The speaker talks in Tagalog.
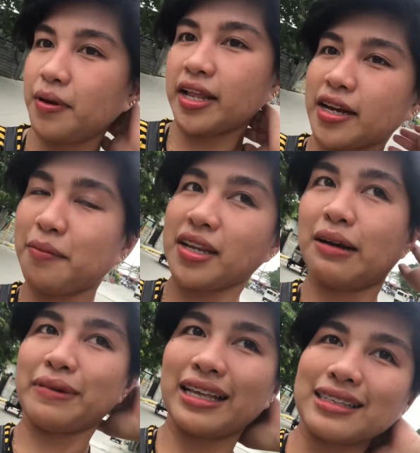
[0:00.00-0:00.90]
Bibili kami
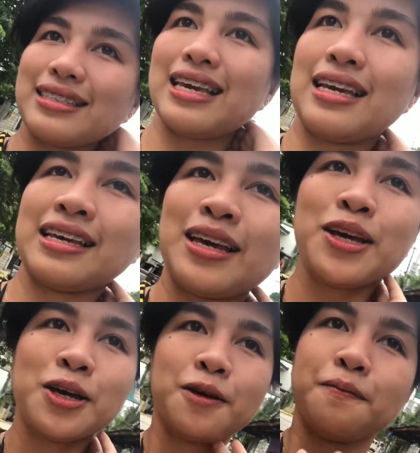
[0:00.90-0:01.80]
na milk tea. Ang ako
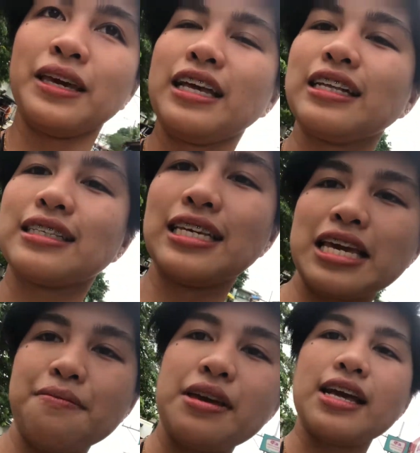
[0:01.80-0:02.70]
naglalaro. Milk
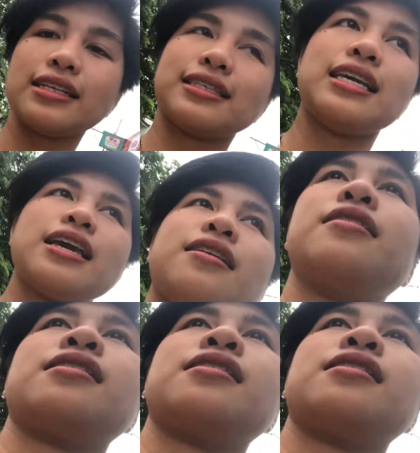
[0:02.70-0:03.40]
tea, milk tea.